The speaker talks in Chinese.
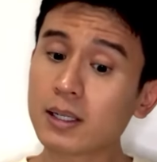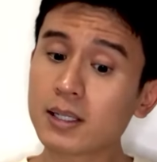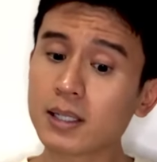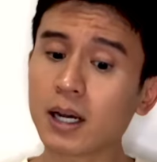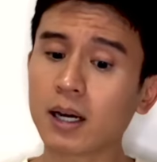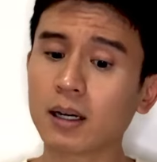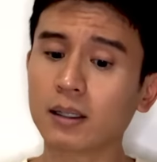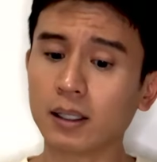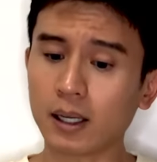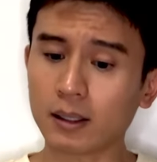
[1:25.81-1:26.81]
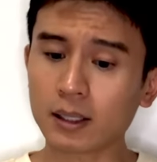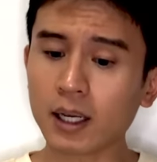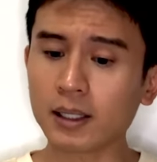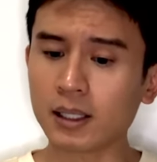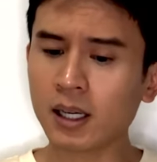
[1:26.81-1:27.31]
像脸
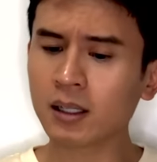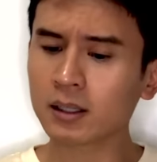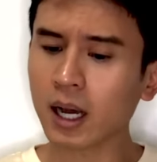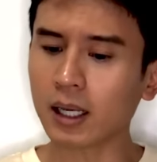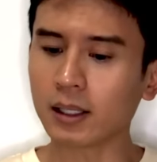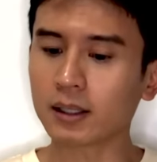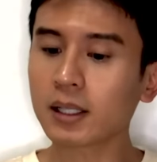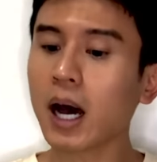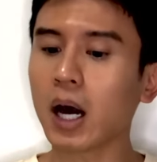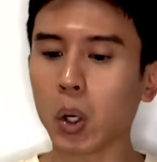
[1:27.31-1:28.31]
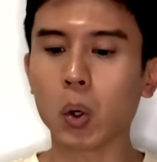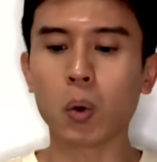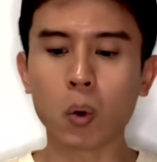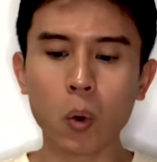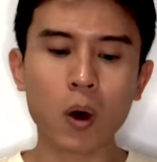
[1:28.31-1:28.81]
蛋一样大的大红
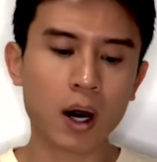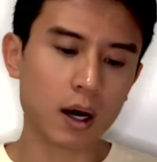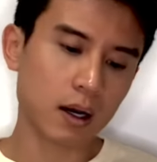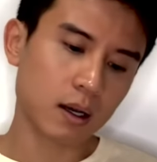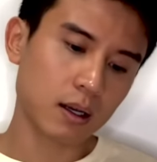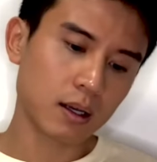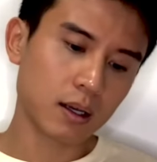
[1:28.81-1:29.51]
花，